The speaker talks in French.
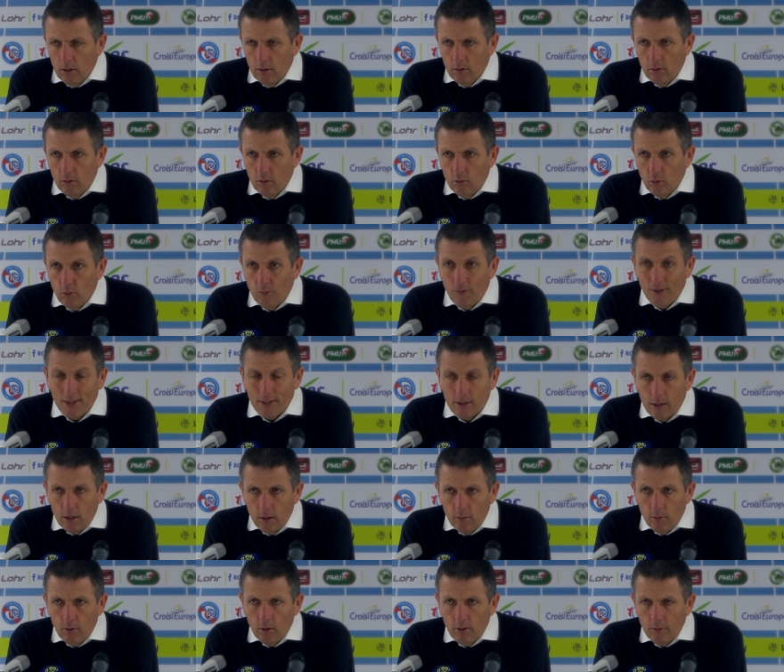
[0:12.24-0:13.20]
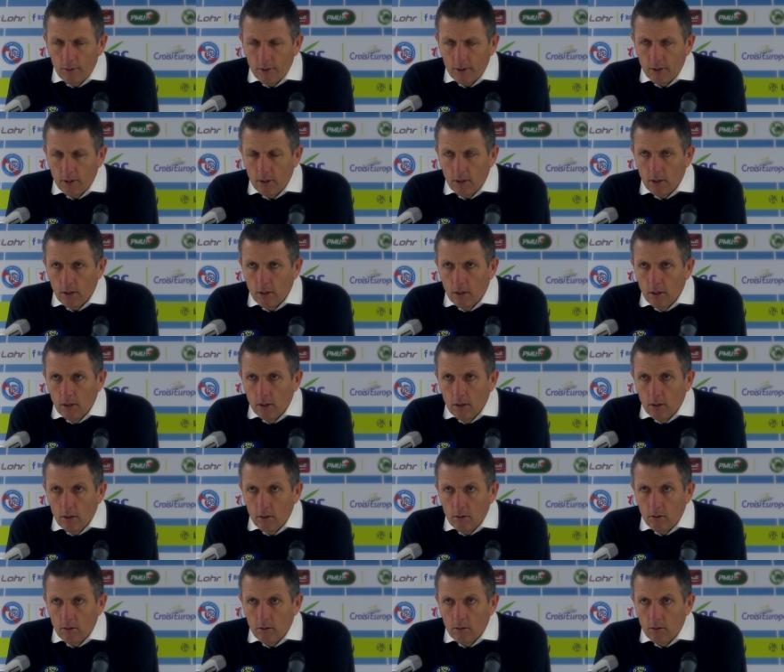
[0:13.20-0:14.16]
euh, ou facilement, on va dire,
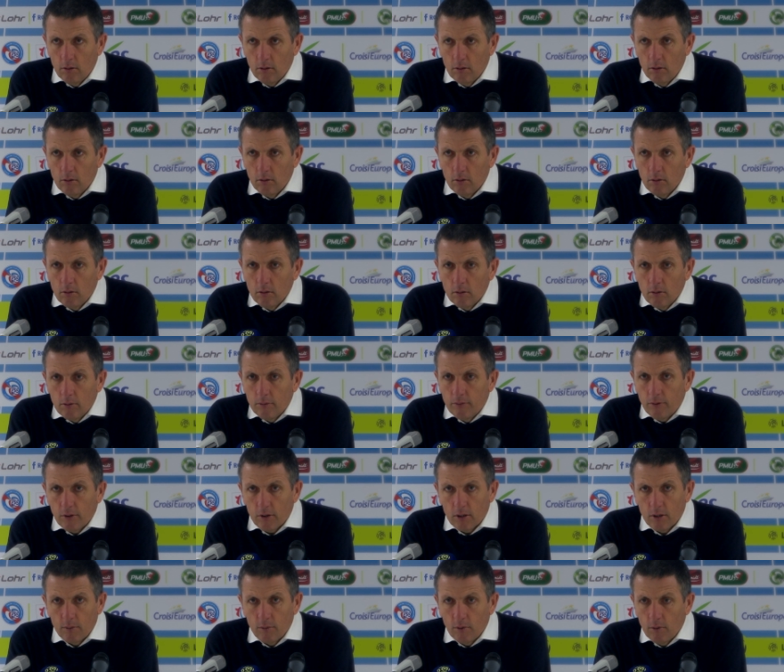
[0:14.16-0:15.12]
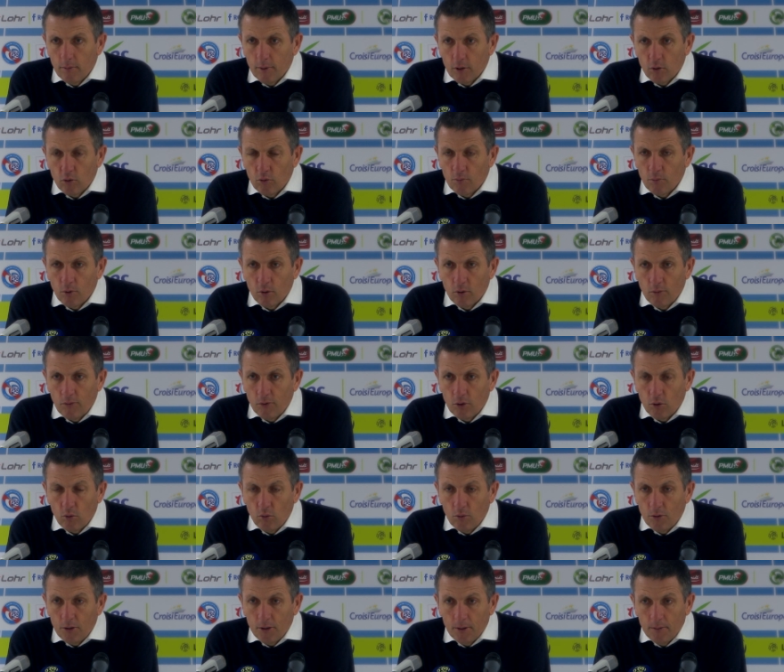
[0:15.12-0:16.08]
euh, forcément, bah, tu te mets en
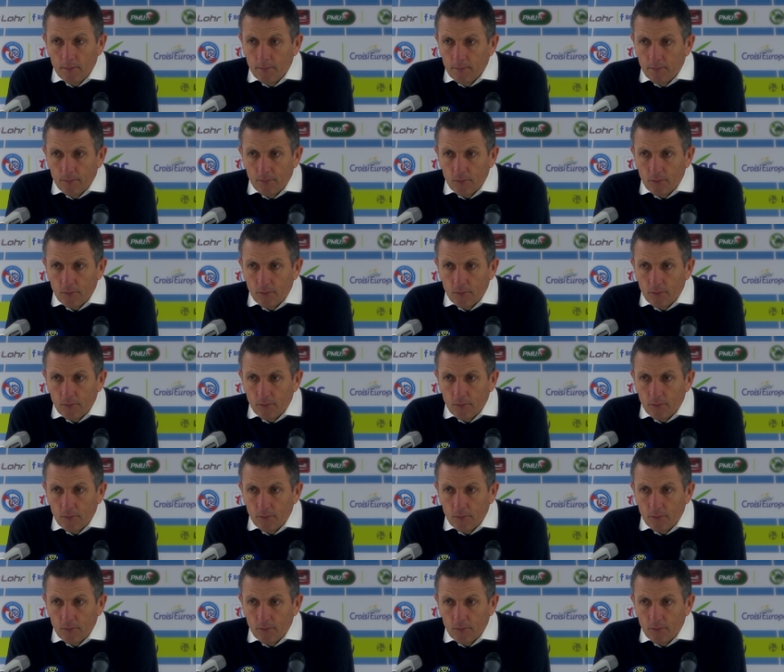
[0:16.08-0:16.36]
difficulté.